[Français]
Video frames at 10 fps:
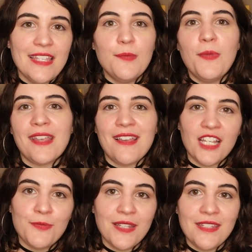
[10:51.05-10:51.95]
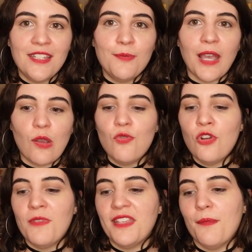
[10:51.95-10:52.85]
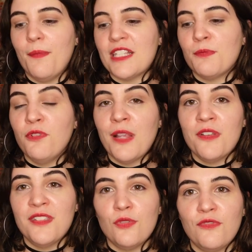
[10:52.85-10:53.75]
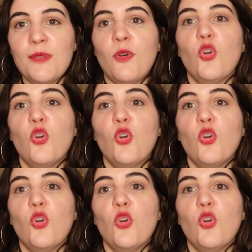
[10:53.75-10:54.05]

est hyper charismatique, hyper cool, mais qu'elle passe plus de la moitié du film